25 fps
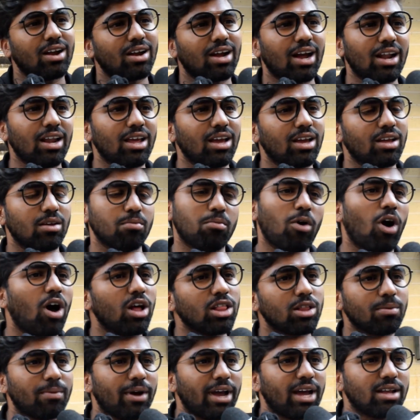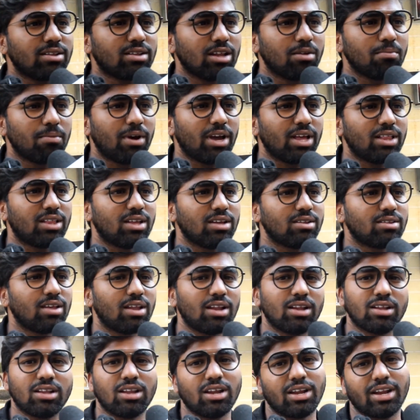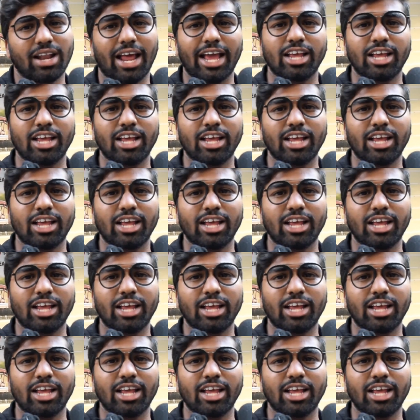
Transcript: కానీ బాగుంది భయ సినిమా అయితే సీరియస్లీ